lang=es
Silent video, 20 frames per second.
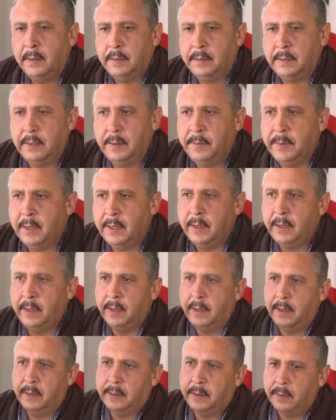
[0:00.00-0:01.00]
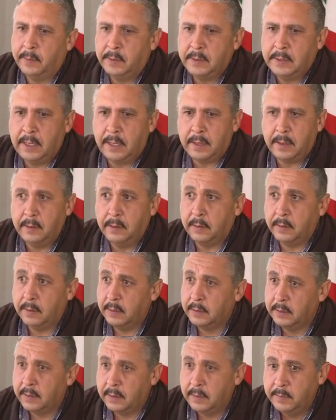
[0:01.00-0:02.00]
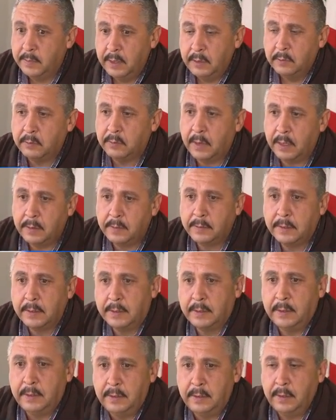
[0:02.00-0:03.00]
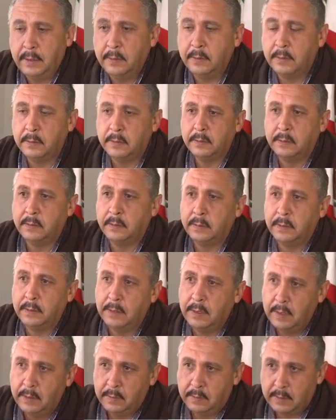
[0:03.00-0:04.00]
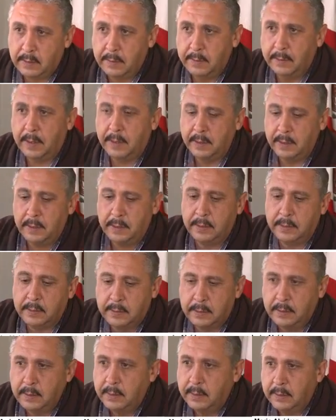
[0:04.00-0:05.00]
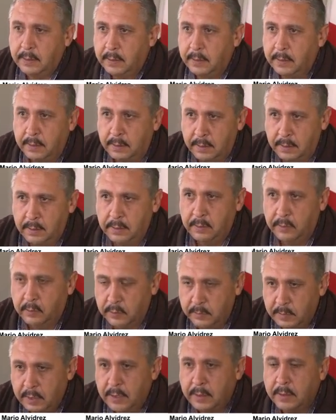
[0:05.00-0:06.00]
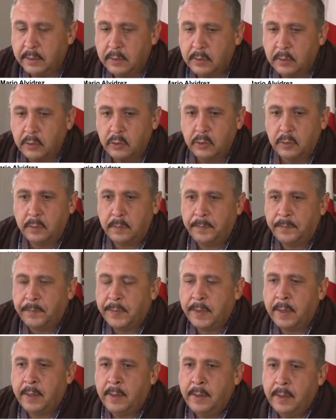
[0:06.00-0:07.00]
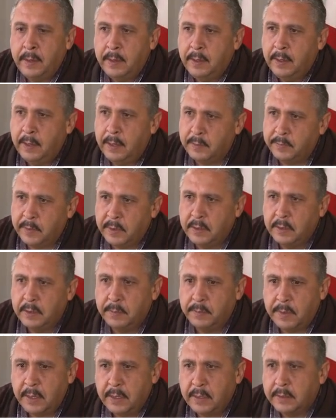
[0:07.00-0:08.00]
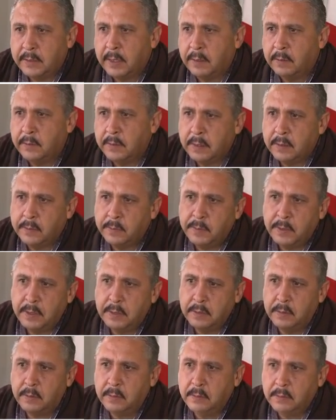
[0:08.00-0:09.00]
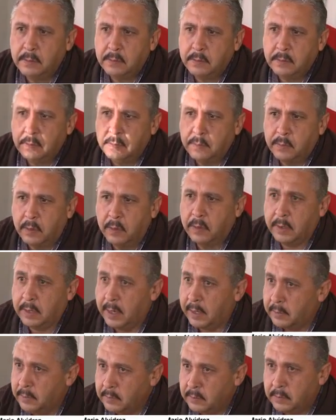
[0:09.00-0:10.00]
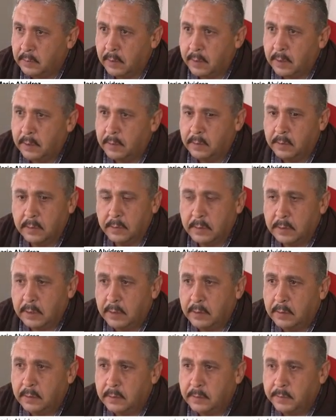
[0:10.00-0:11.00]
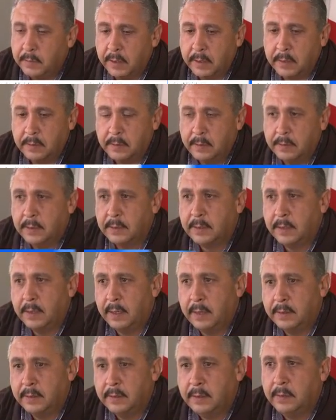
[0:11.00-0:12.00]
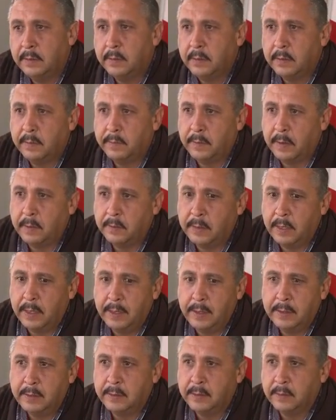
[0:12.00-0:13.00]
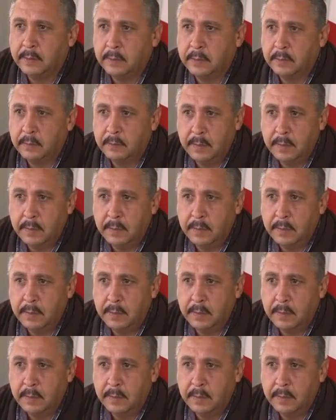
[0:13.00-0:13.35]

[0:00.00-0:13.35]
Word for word: Sí, mire, andamos alrededor de 3.000 usuarios atendidos en lo que va de este 2018 y las principales causas pues son por cargos no reconocidos, personas que han sido defraudadas en sus